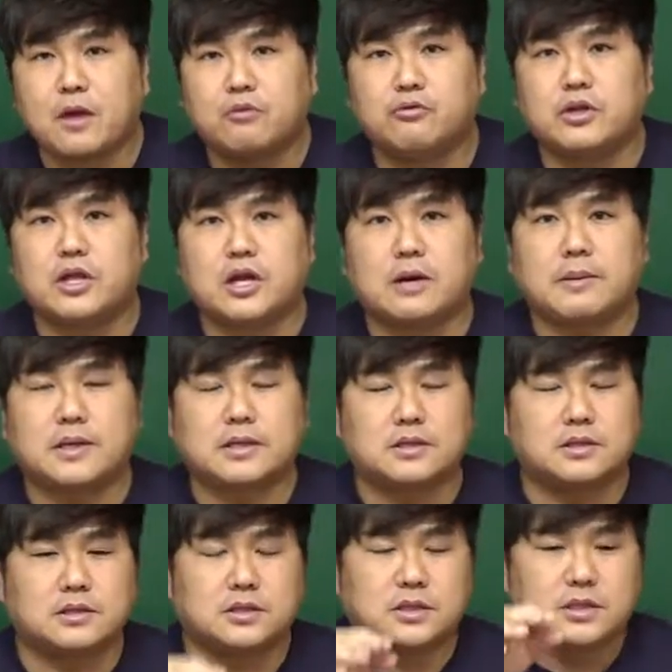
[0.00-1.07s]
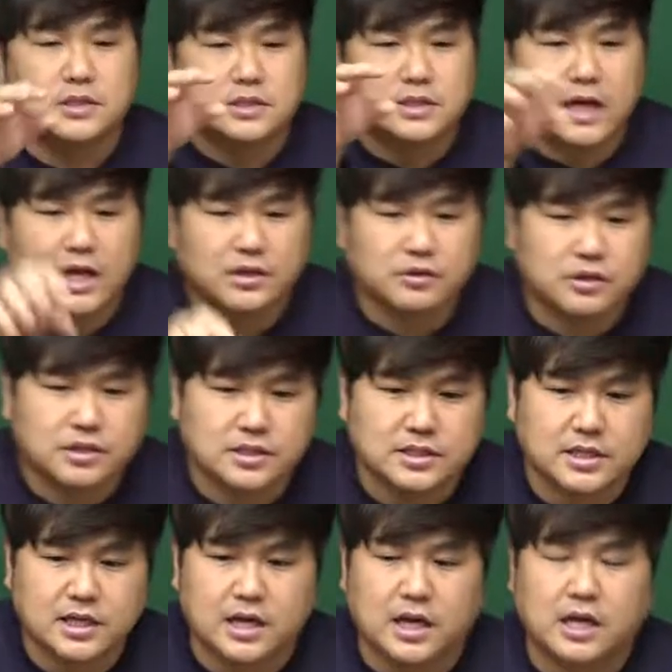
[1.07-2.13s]
우리나라 말은 그 단어의
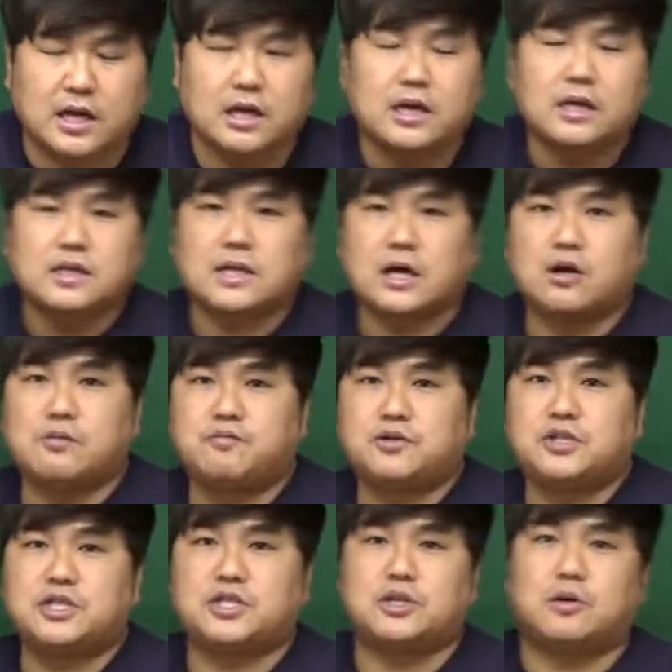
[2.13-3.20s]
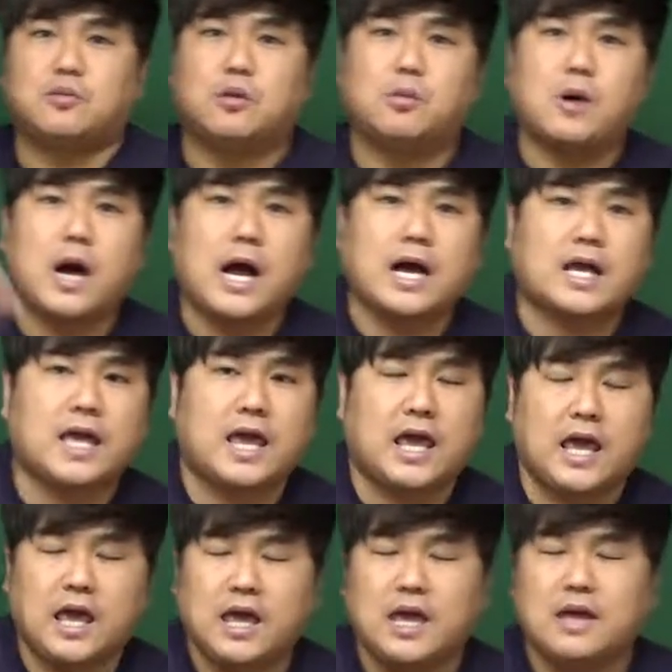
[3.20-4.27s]
뜻에다가 다른 걸 붙이죠. 뭐뭐
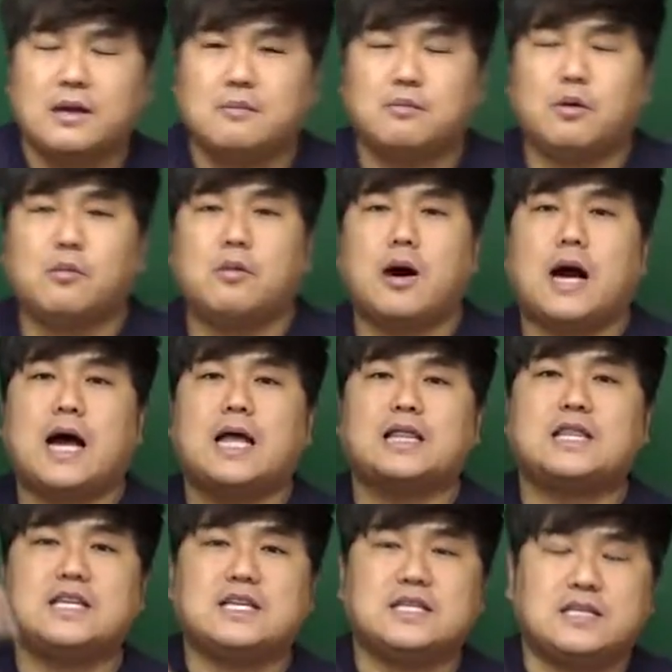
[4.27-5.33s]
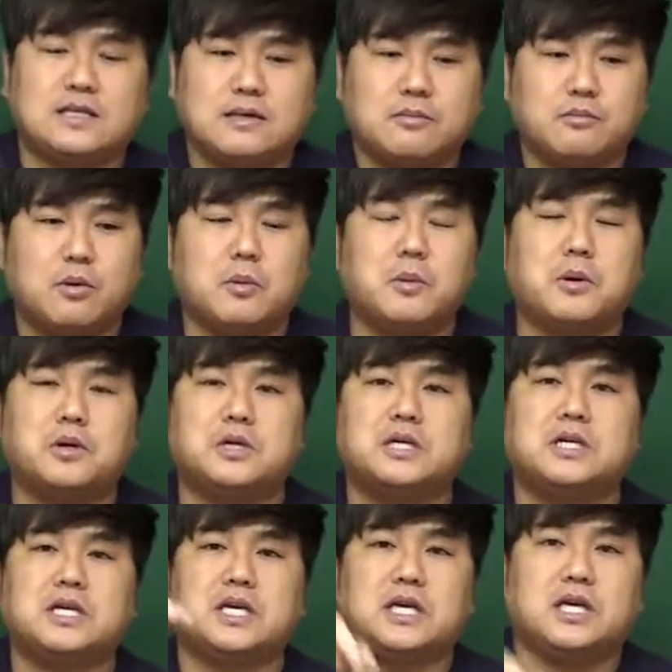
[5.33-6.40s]
하게, 뭐뭐 하는,
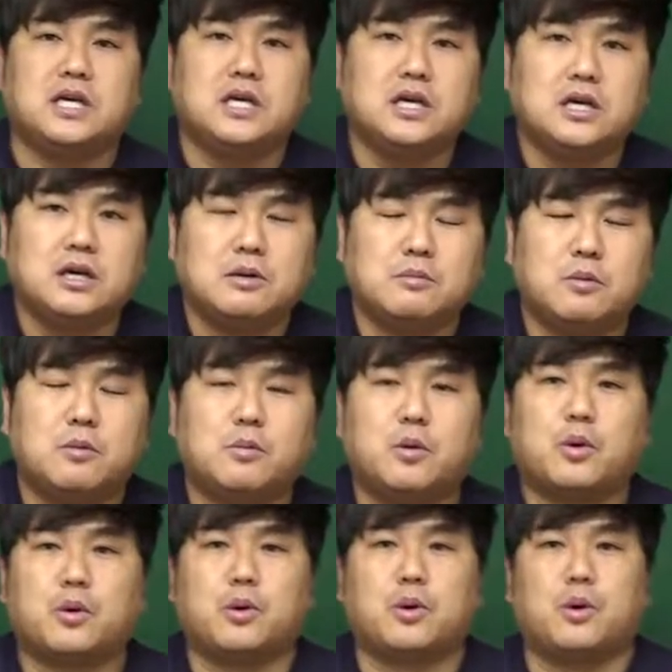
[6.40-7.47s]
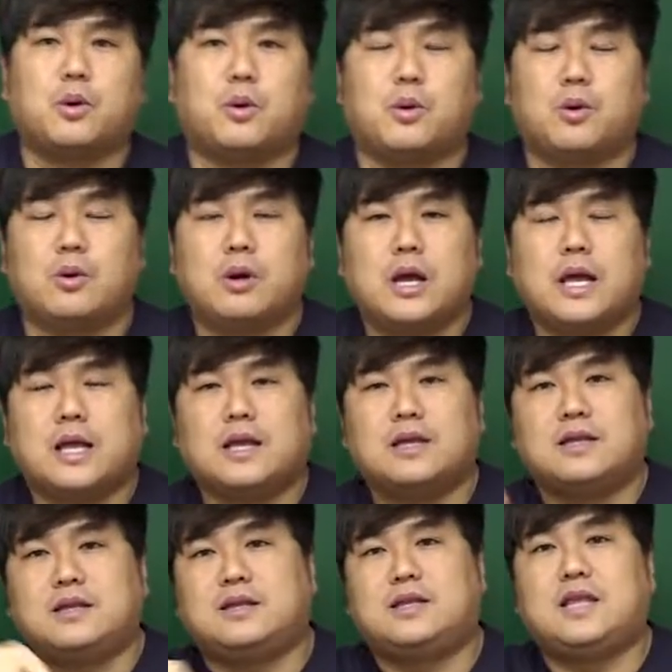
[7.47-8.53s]
뭐뭐의, 뭐뭐로,
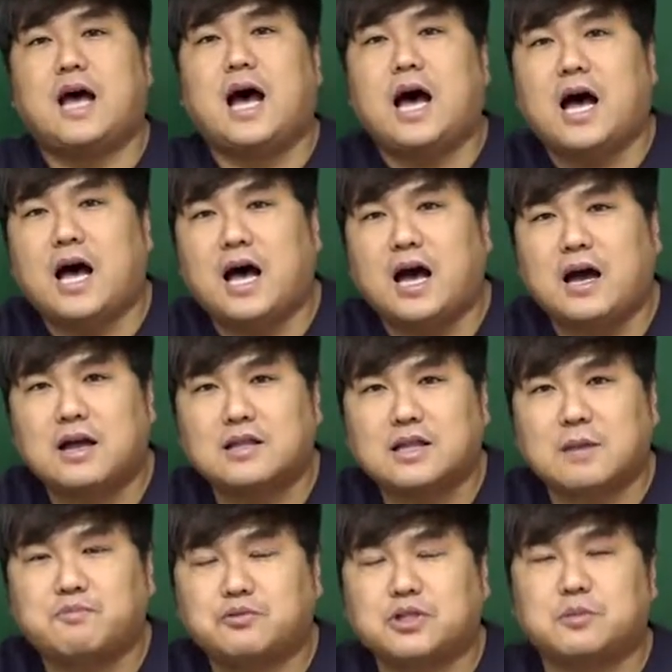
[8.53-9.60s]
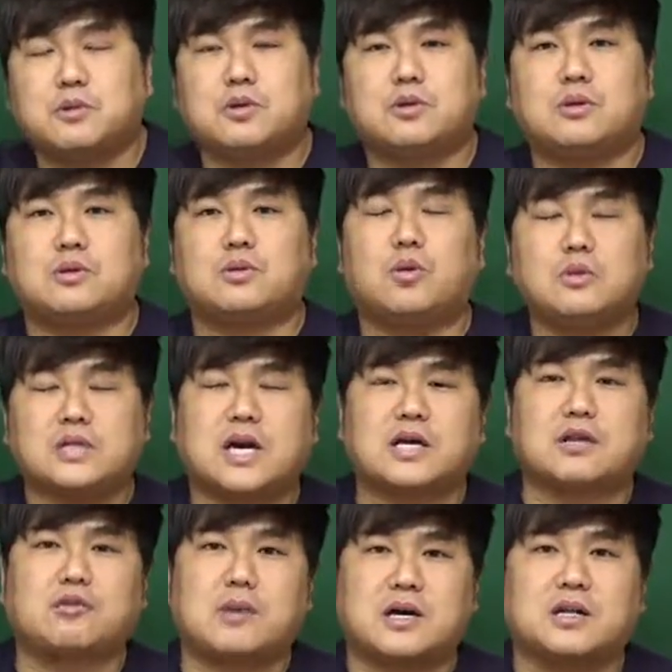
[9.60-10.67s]
다. 딱 붙이면 동사가
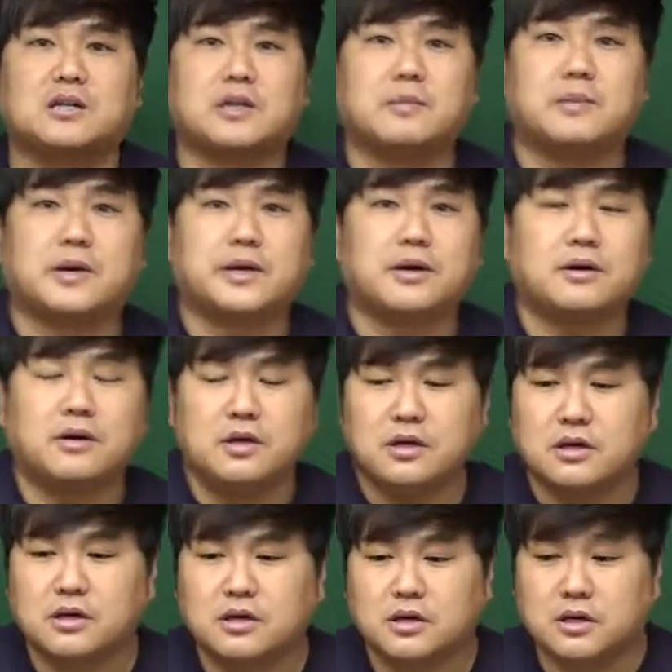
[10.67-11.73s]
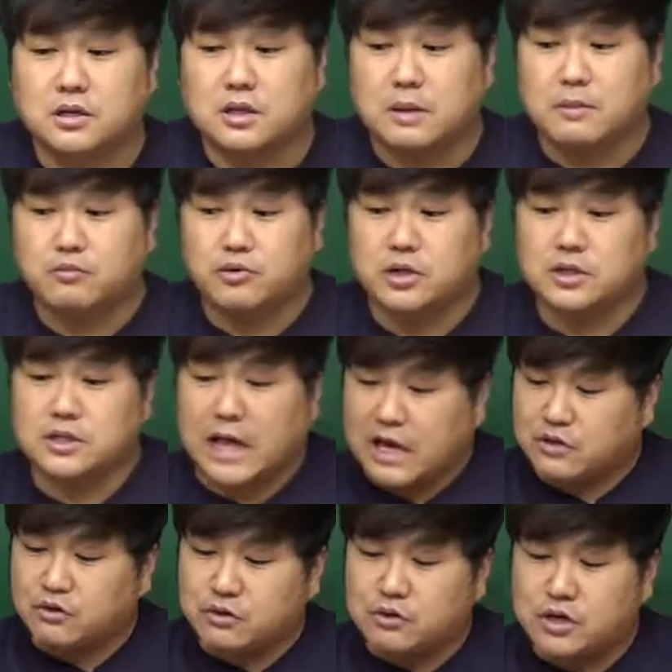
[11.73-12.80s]
되고 막 그런단 말이에요. 그렇기 때문에 우리는
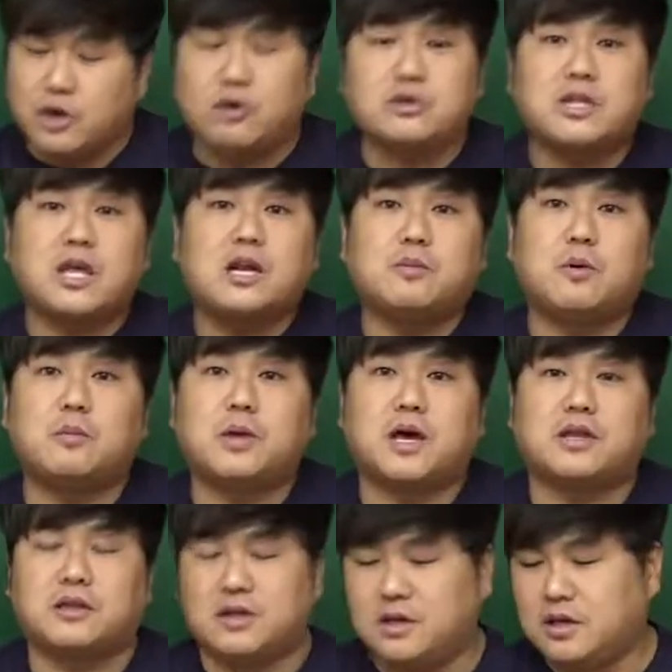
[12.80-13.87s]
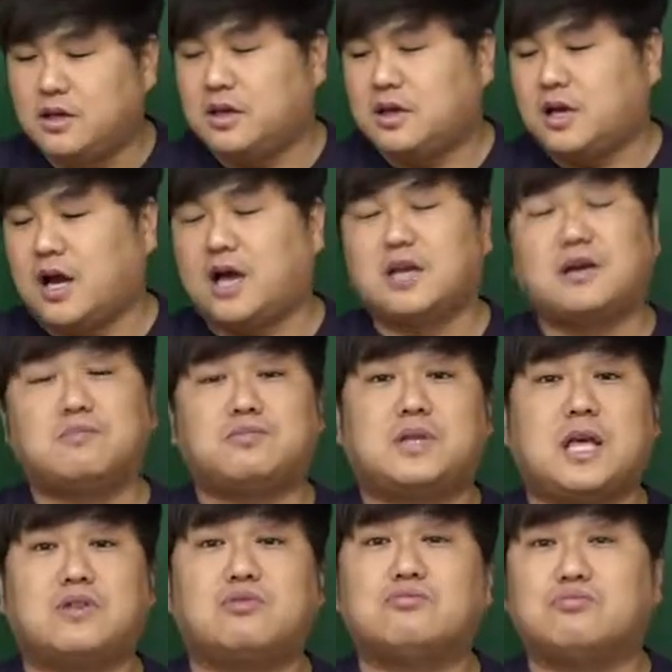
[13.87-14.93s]
단어를 형태를 보면 아 이게
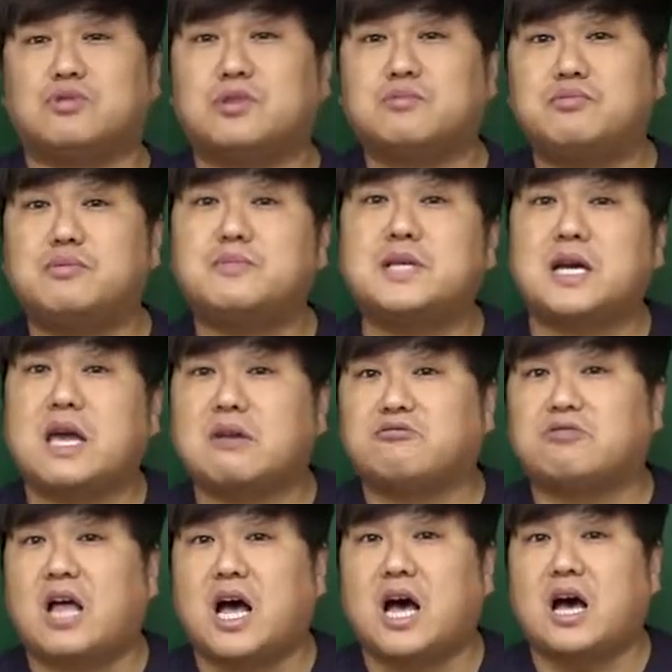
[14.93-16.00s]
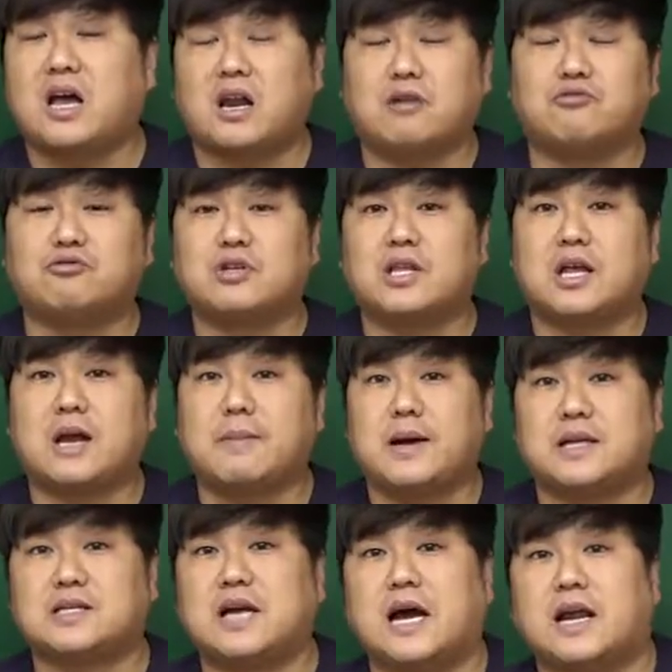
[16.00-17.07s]
대충 무슨 품사겠구나라고 우리나라
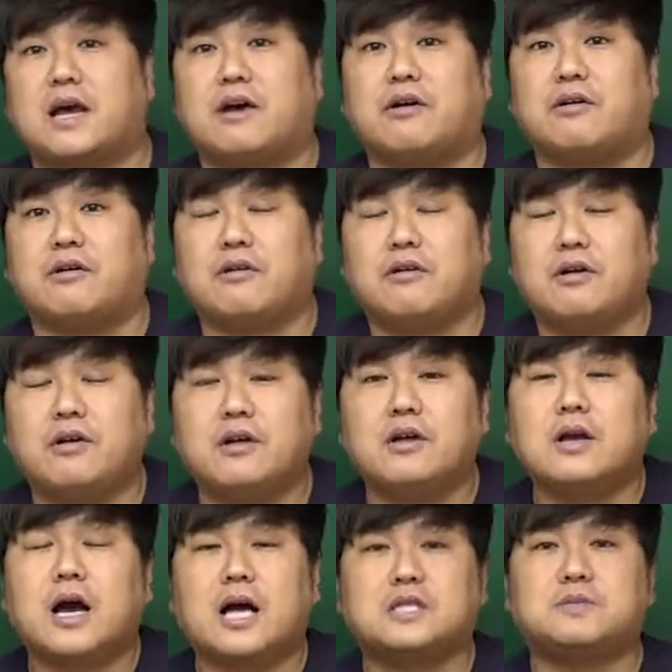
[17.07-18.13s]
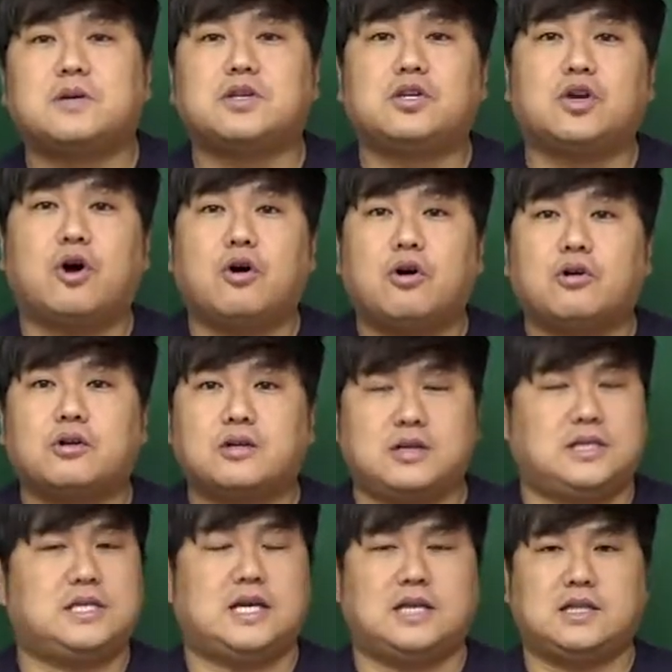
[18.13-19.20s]
말은 알아요. 하지만 영어는
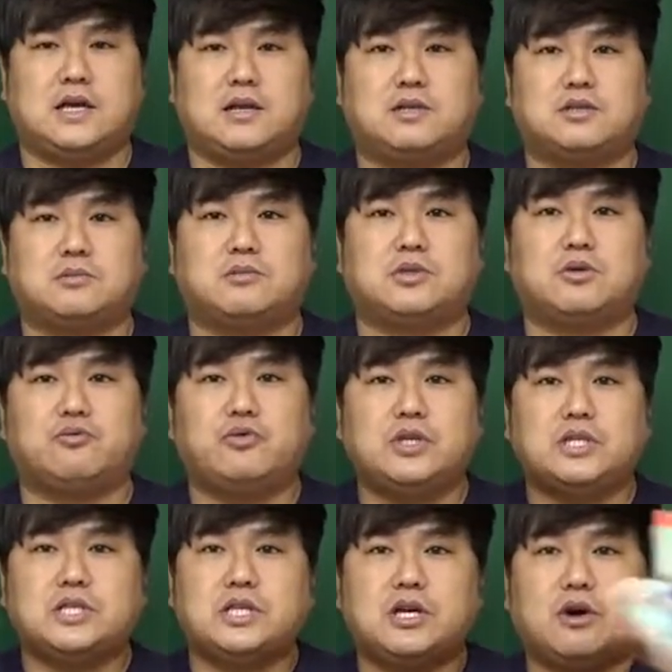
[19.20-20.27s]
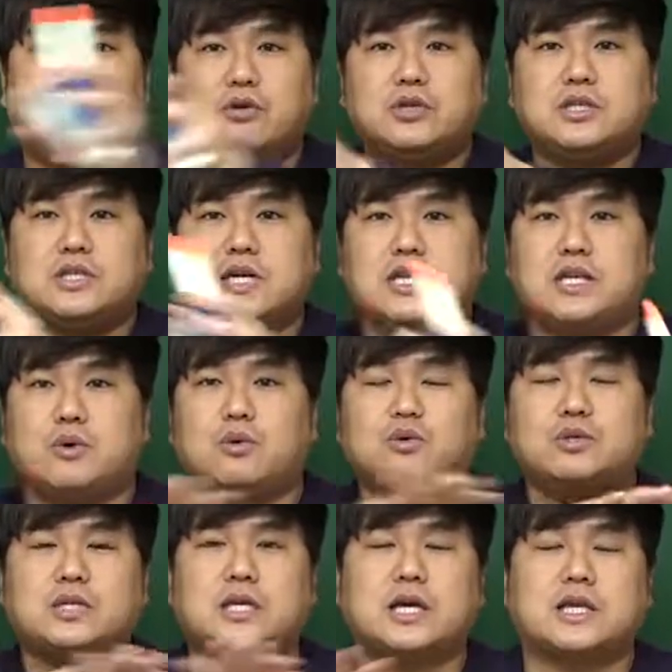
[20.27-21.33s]
그렇지 않다는 점이죠. 위치가 어느 자리에
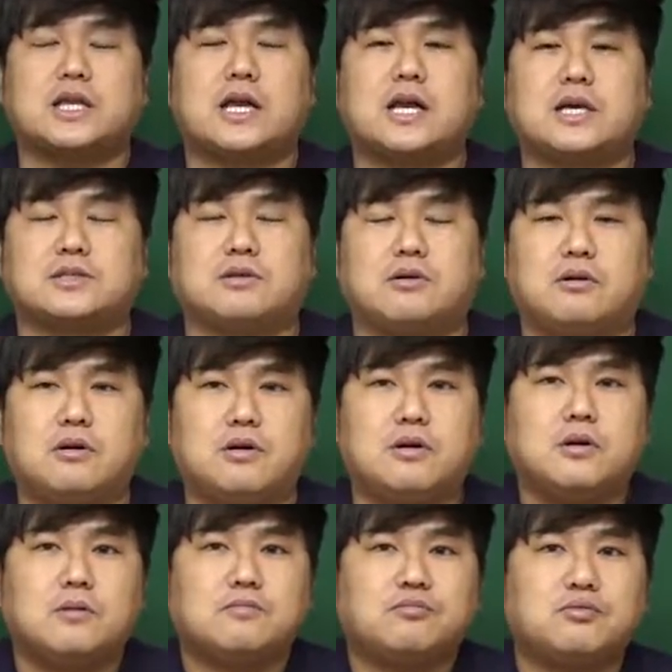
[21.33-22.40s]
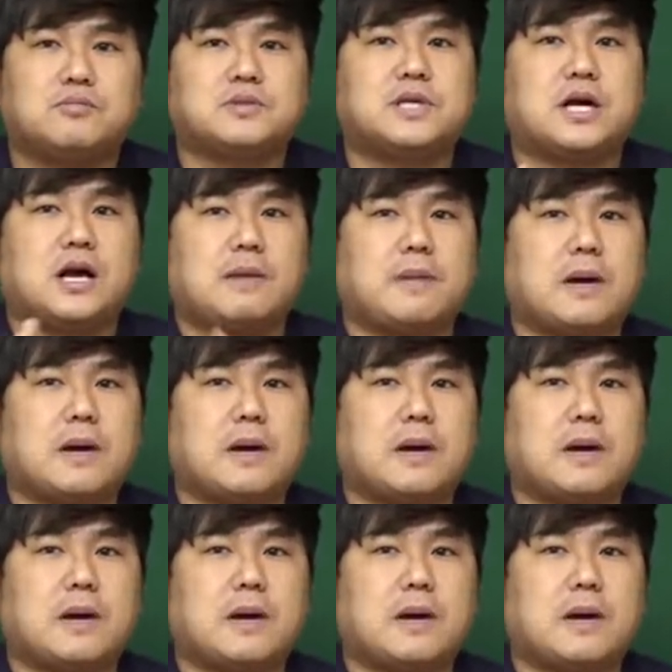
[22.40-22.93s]
오느냐에 따라서 품사가